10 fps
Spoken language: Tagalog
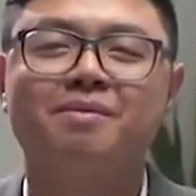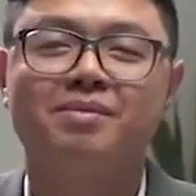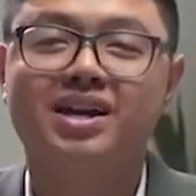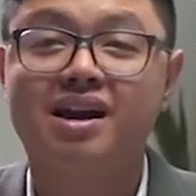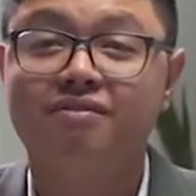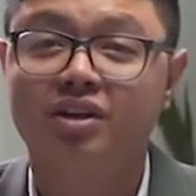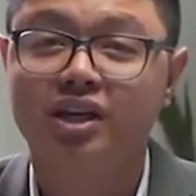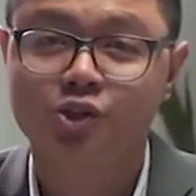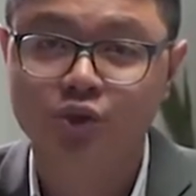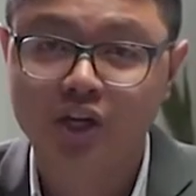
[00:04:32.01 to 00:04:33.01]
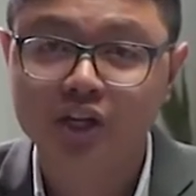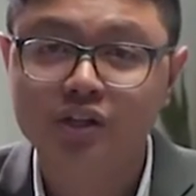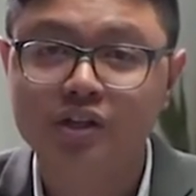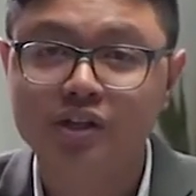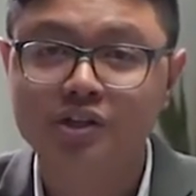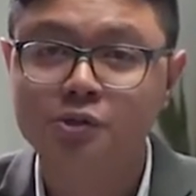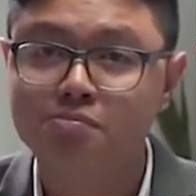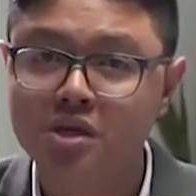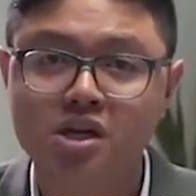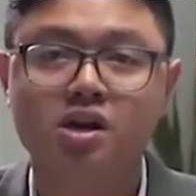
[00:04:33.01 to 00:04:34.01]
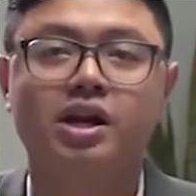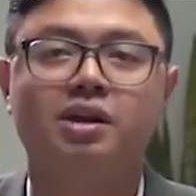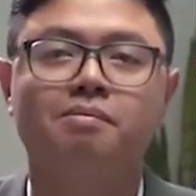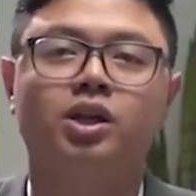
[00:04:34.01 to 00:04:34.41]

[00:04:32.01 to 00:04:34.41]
am a Catholic educator, speaker, and